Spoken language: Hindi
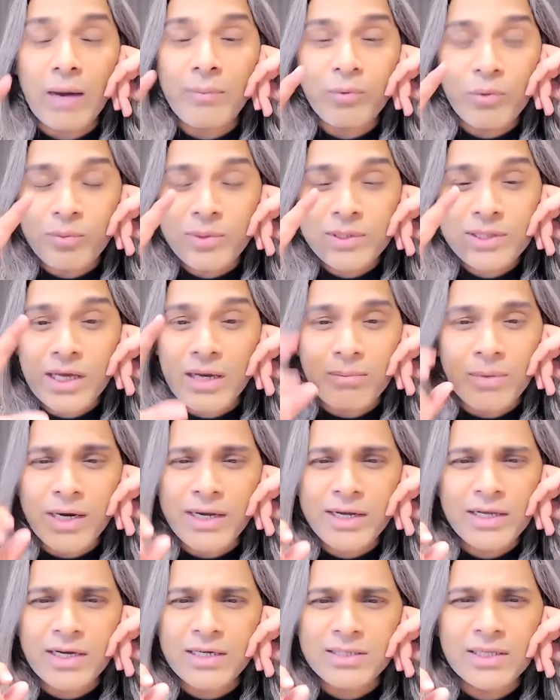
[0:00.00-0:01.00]
आपको पता है
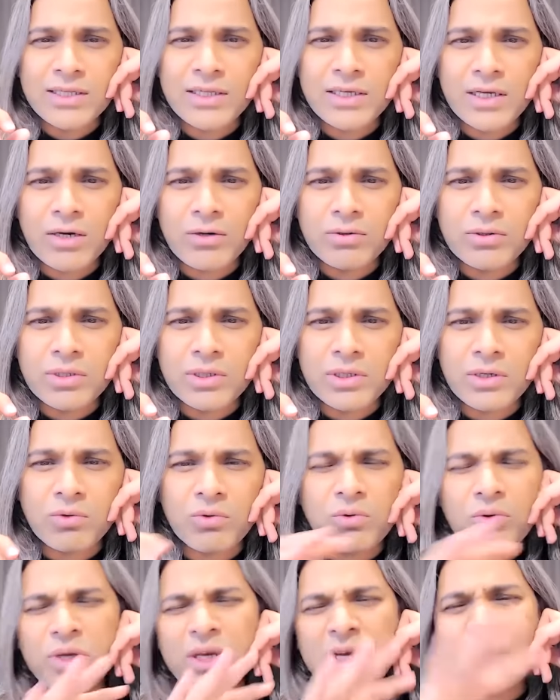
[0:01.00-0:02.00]
हमारी आदत क्या होती है
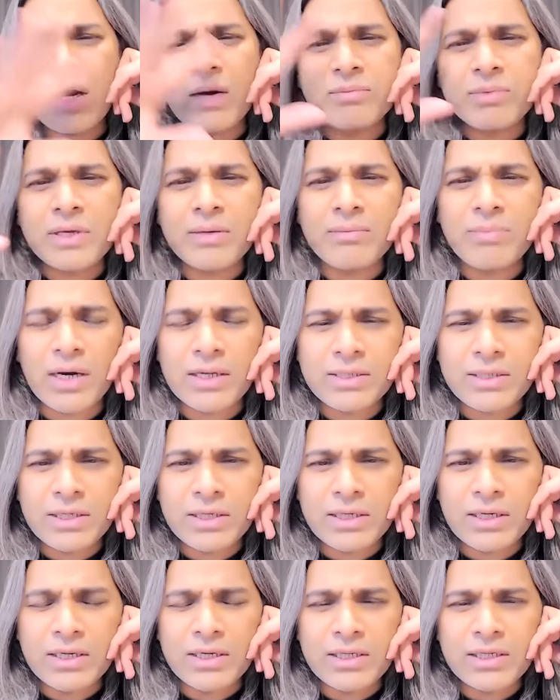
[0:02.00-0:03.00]
कोई काम की बात नहीं
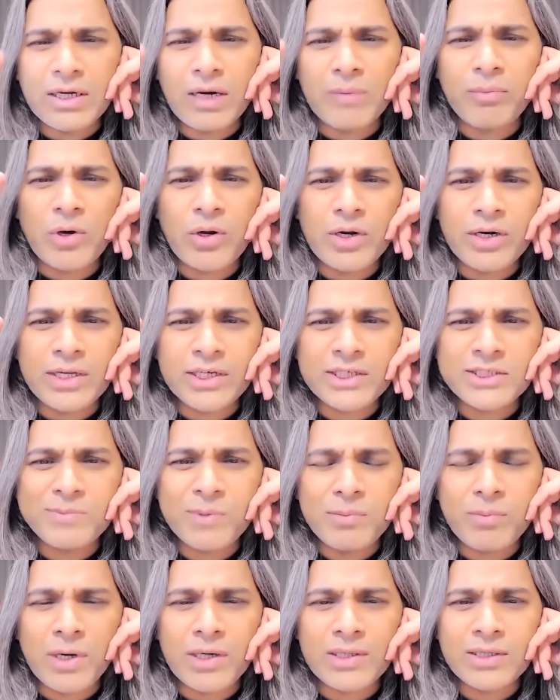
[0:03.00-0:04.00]
करनी या पॉलिटिक्स पे
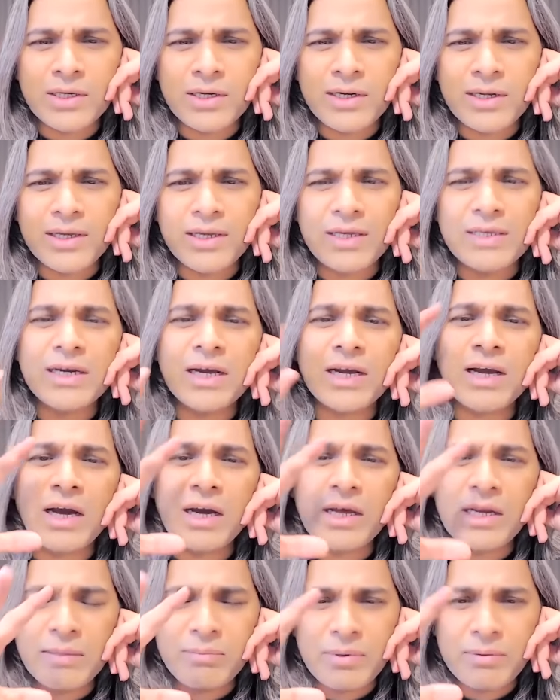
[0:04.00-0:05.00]
बात करेंगे या
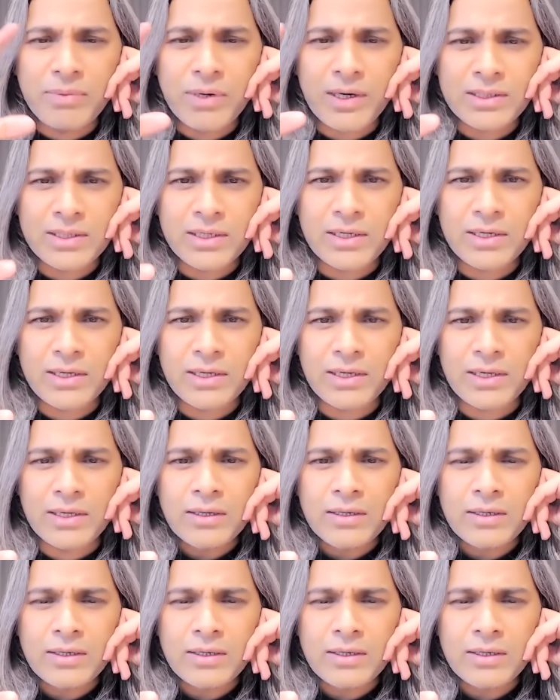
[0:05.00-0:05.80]
खाने पे बात करेंगे